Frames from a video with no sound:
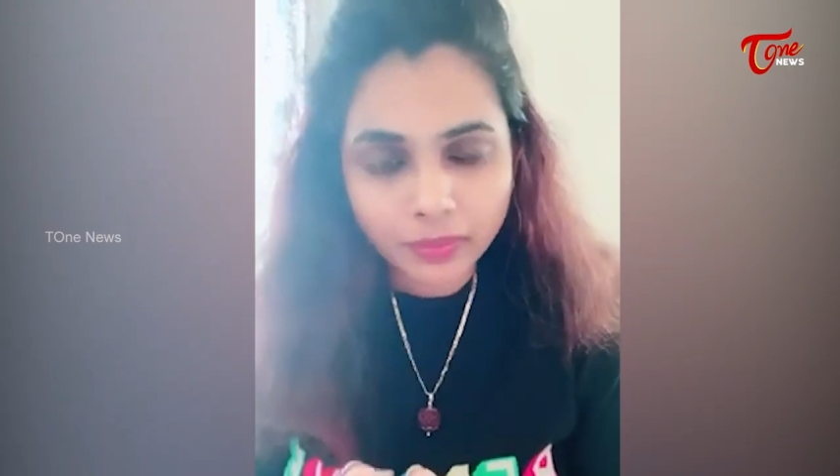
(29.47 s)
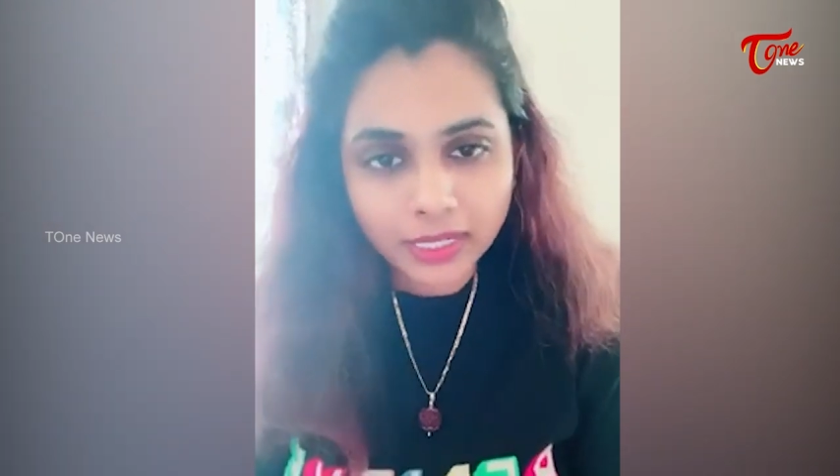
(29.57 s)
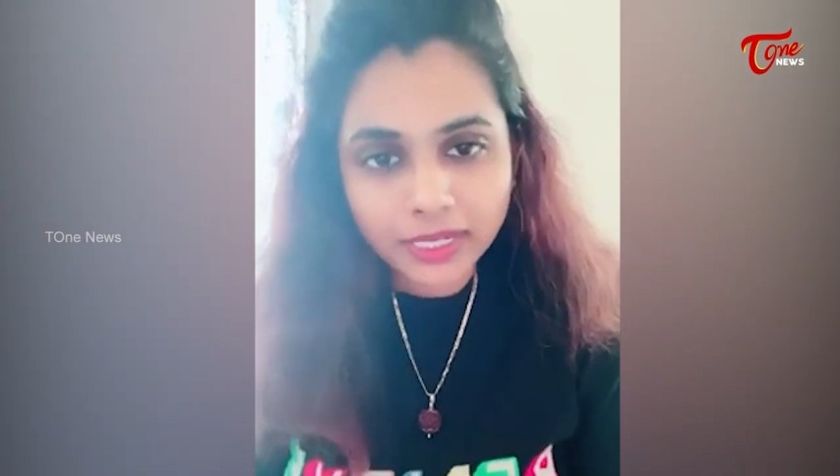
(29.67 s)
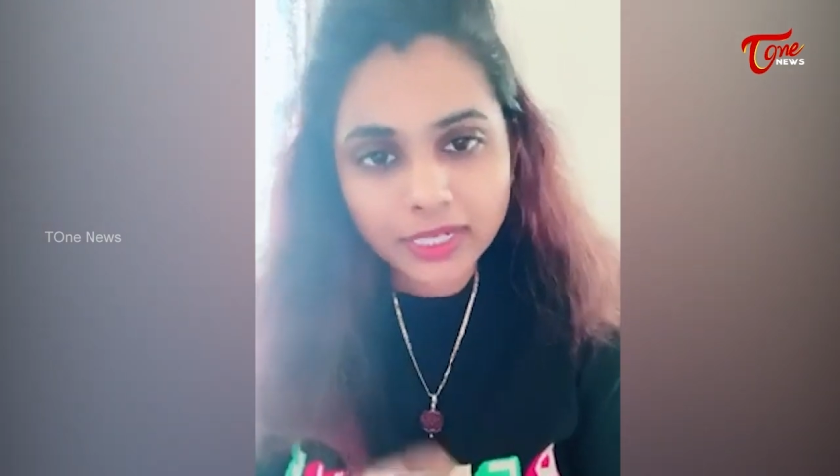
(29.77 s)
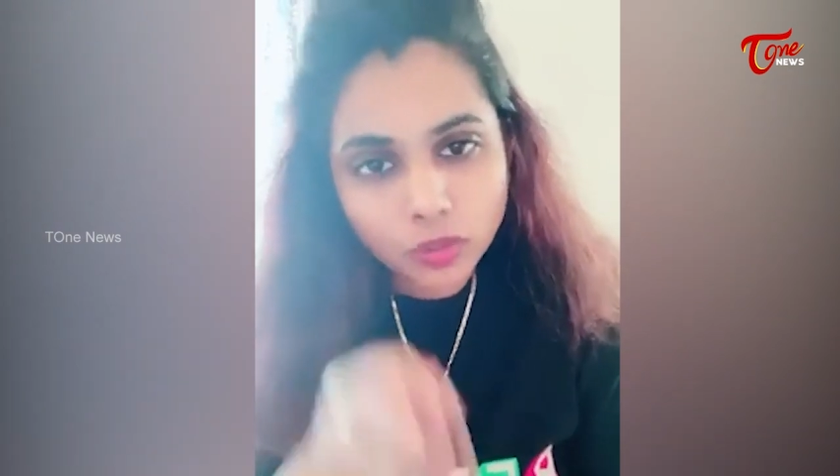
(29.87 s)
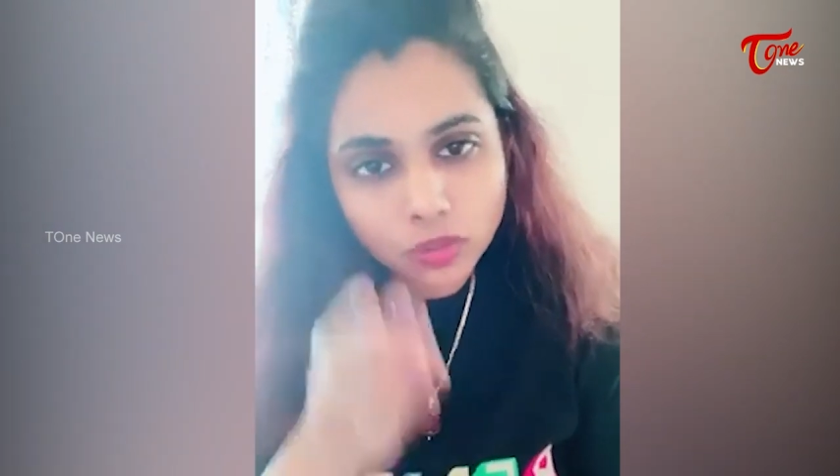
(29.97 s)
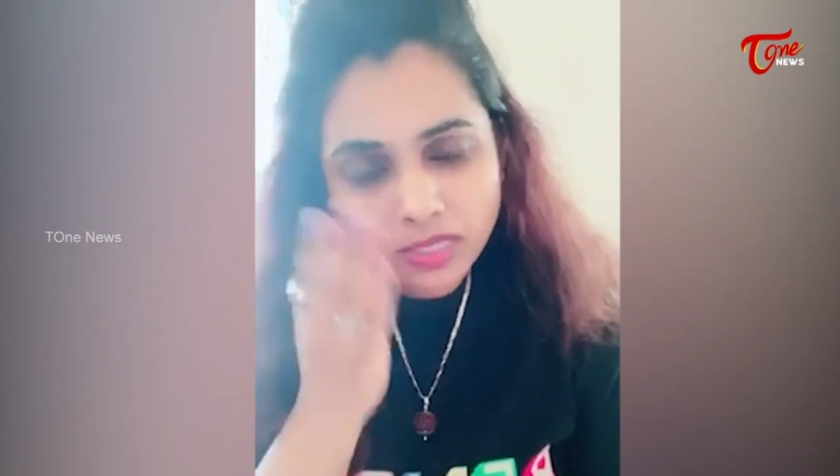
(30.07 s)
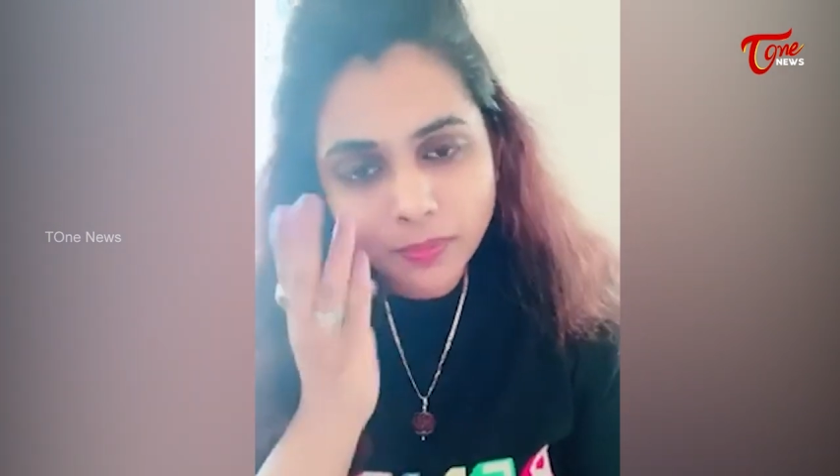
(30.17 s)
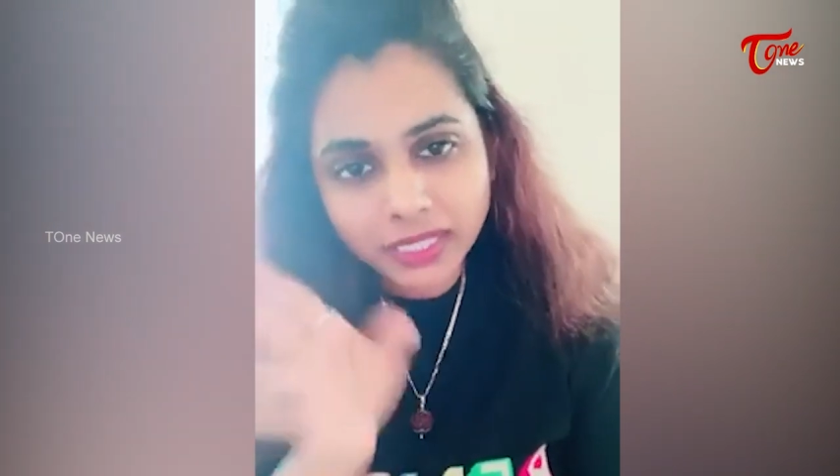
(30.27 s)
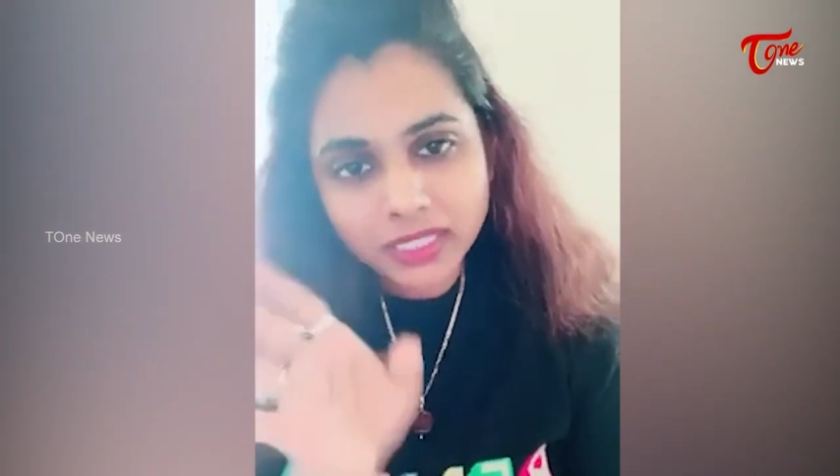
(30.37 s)
మళ్ళీ నీ
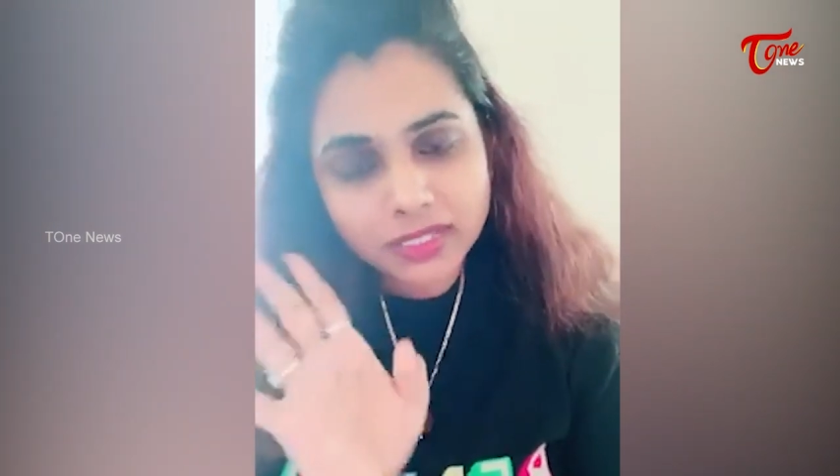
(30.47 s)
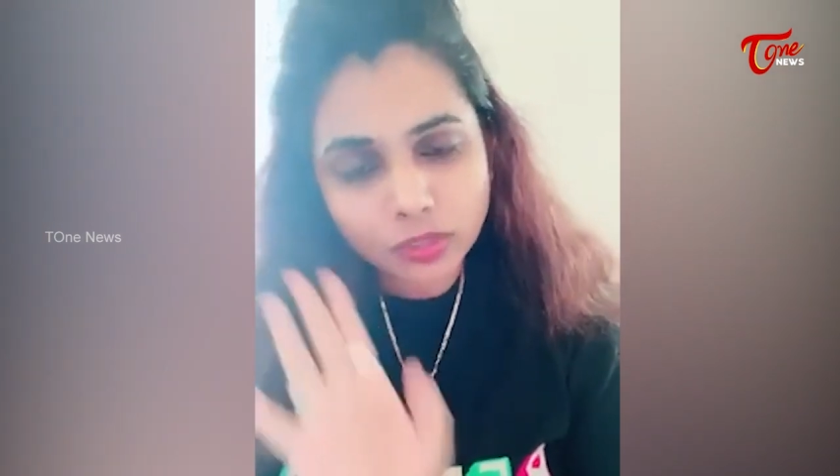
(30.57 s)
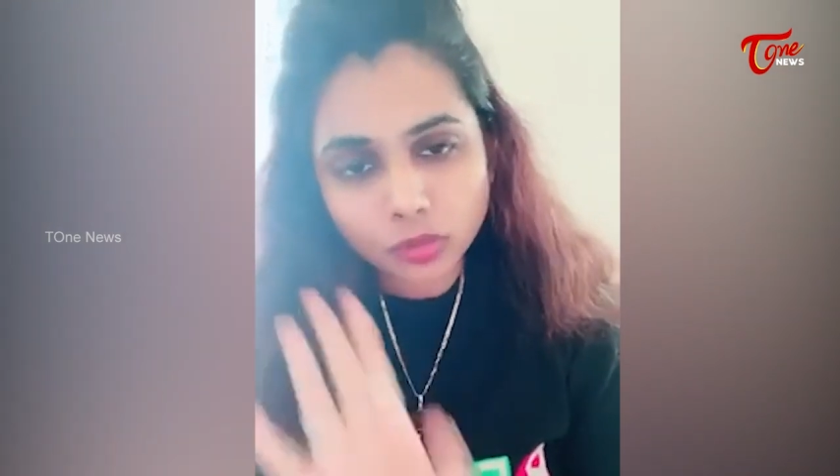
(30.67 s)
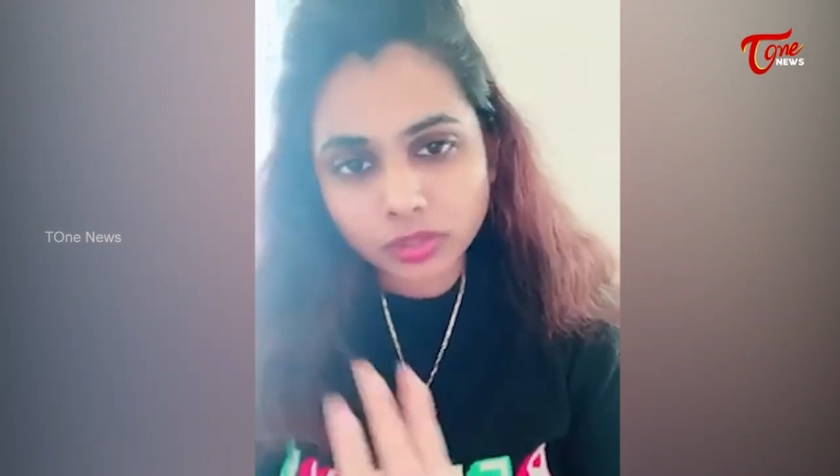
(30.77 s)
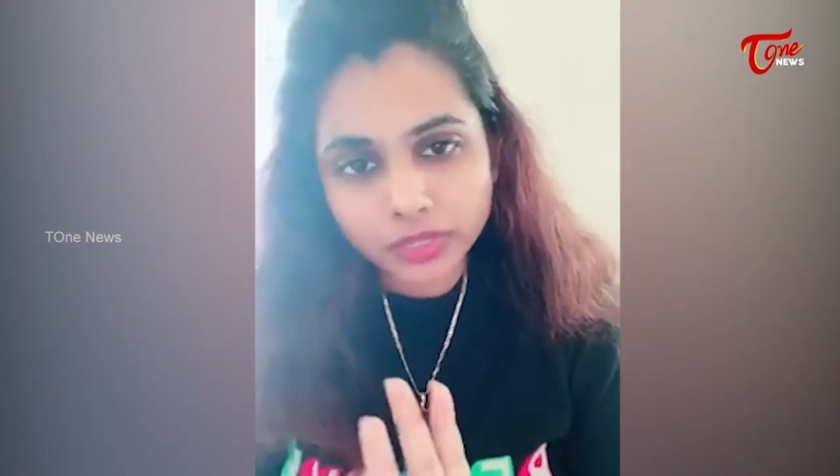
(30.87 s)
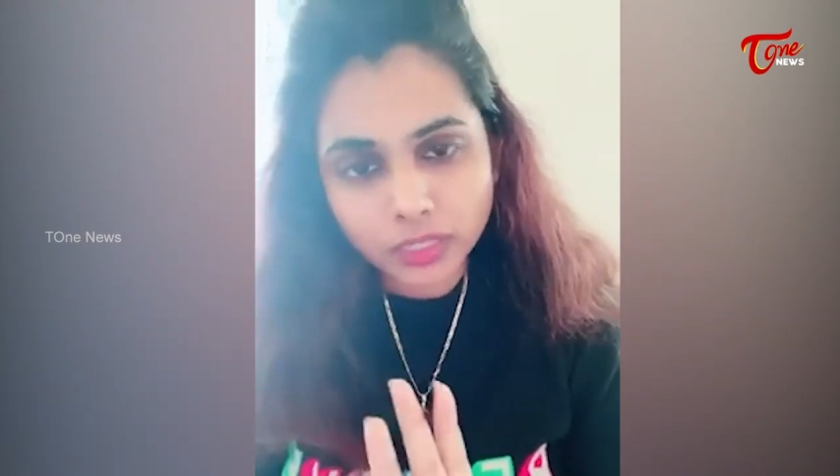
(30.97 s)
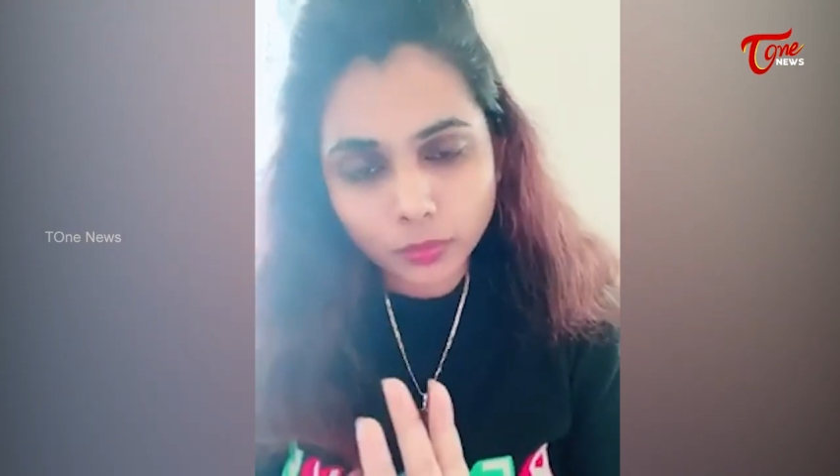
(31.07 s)
కోసం పనిచేసే కొంతమంది